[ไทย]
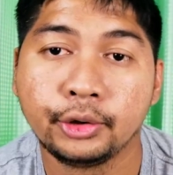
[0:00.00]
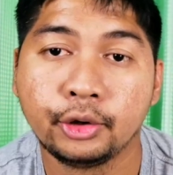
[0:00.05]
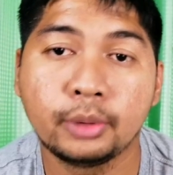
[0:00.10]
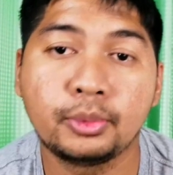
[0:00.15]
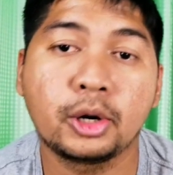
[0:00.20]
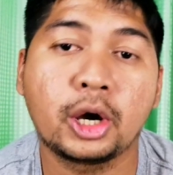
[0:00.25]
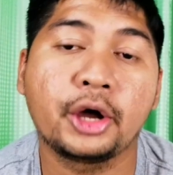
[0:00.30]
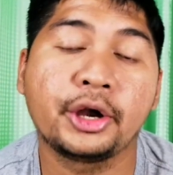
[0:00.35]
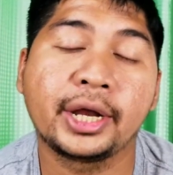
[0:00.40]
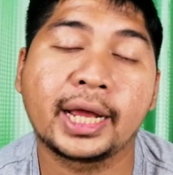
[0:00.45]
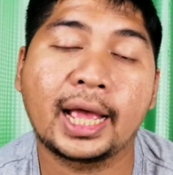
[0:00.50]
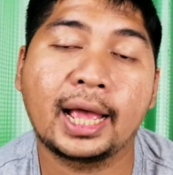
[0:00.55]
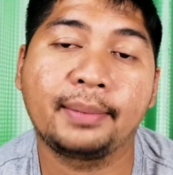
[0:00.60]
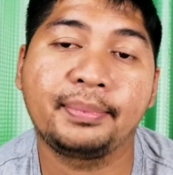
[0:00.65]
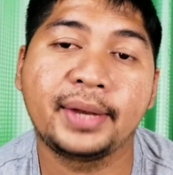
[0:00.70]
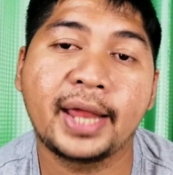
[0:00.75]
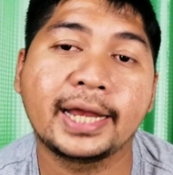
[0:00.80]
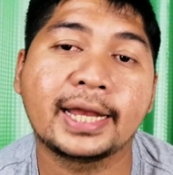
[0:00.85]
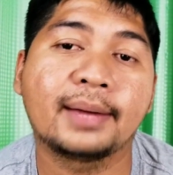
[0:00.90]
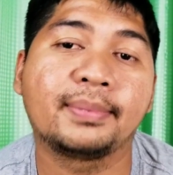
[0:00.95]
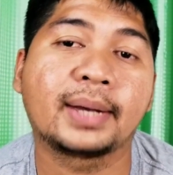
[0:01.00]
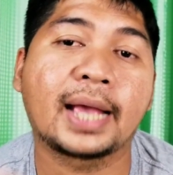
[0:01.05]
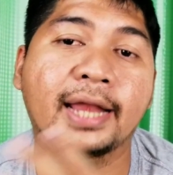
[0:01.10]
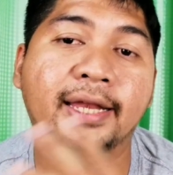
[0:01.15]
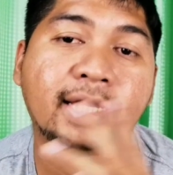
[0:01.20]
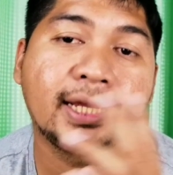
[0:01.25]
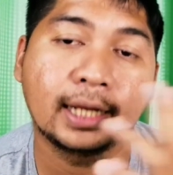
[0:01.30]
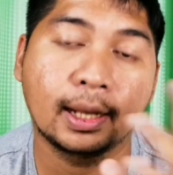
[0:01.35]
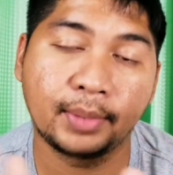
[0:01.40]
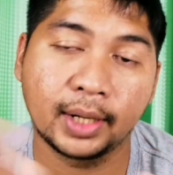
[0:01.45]
โดยพวกเขานะครับได้ทำ
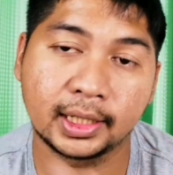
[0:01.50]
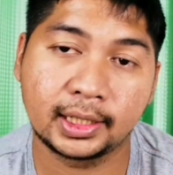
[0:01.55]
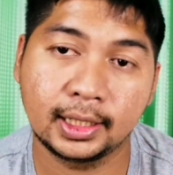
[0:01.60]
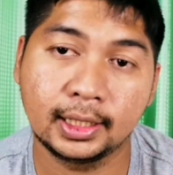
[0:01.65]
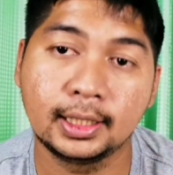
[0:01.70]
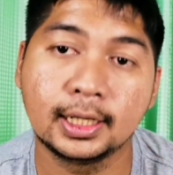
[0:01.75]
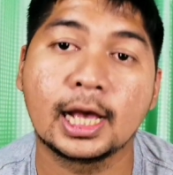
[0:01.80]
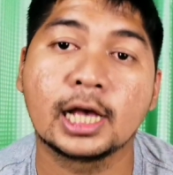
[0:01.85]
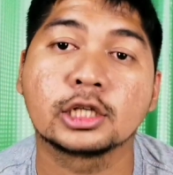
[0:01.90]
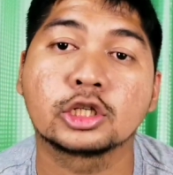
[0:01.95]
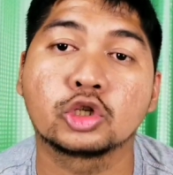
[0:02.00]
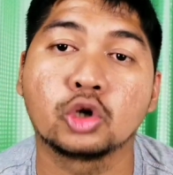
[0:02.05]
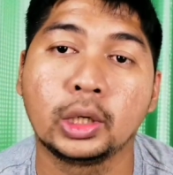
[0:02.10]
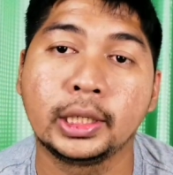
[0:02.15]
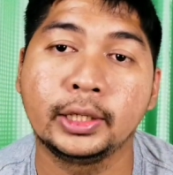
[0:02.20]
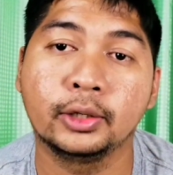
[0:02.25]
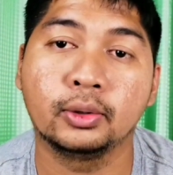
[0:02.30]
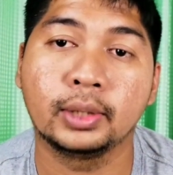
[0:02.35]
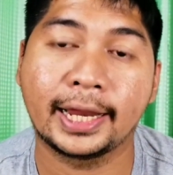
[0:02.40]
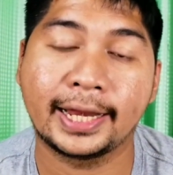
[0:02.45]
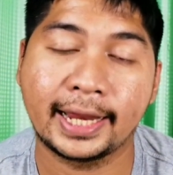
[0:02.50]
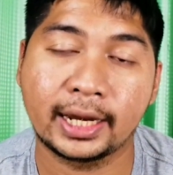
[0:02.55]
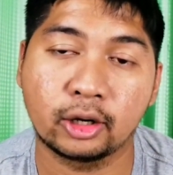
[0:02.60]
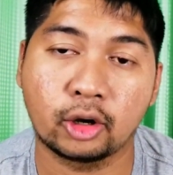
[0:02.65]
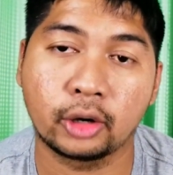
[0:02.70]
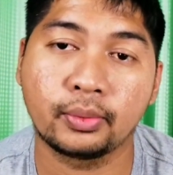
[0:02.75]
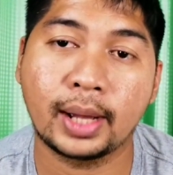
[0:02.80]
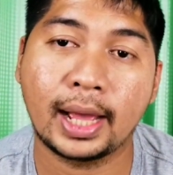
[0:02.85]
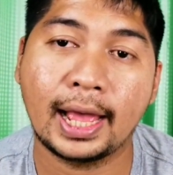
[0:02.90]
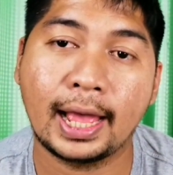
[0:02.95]
การทิ้งระเบิดที่เรือโซลิวและแน่
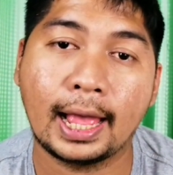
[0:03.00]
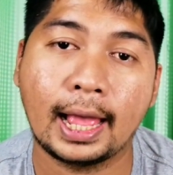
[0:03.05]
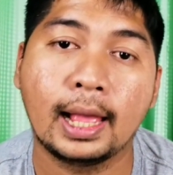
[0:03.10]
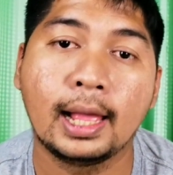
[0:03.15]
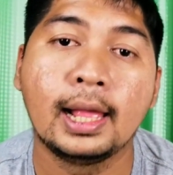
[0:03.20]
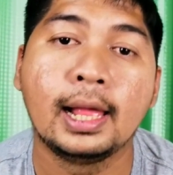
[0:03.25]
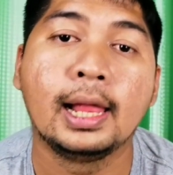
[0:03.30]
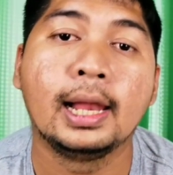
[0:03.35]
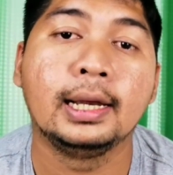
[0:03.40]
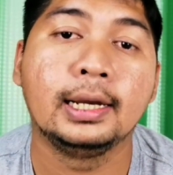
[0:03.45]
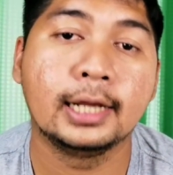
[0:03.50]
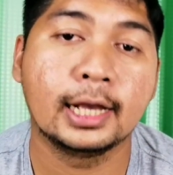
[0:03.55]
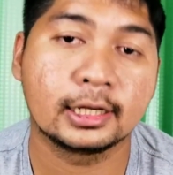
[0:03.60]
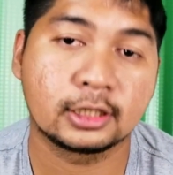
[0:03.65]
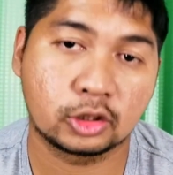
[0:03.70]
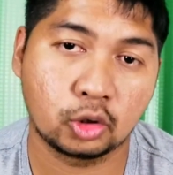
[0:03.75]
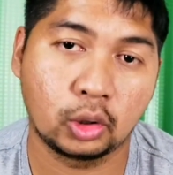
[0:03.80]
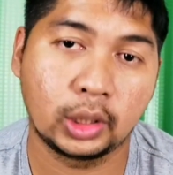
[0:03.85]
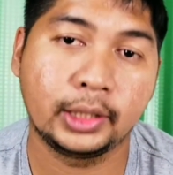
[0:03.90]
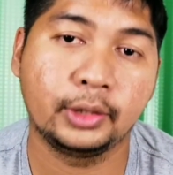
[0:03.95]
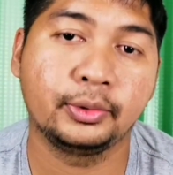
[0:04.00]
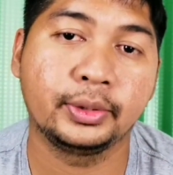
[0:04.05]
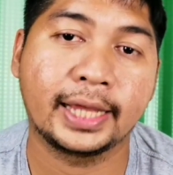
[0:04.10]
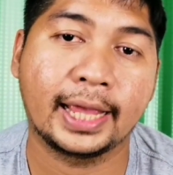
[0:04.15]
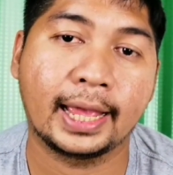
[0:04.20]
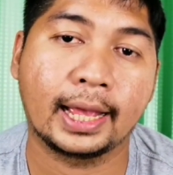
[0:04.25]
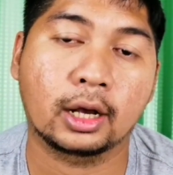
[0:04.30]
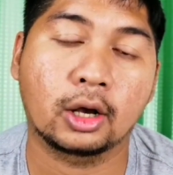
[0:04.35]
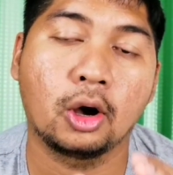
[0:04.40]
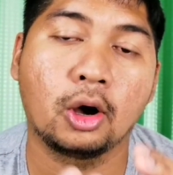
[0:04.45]
นอนว่าเรือโซลิว
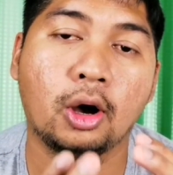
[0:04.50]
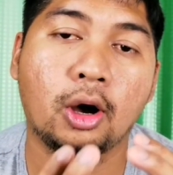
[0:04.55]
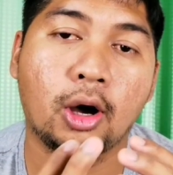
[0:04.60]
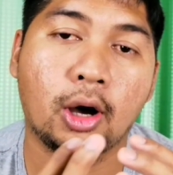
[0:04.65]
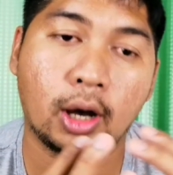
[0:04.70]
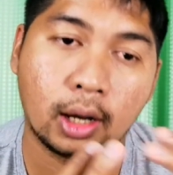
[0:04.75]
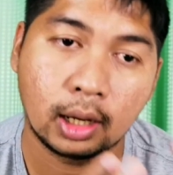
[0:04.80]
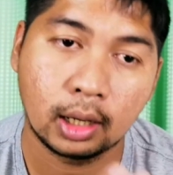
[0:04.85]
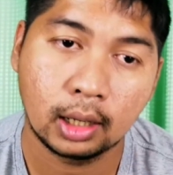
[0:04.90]
เนี่ยก็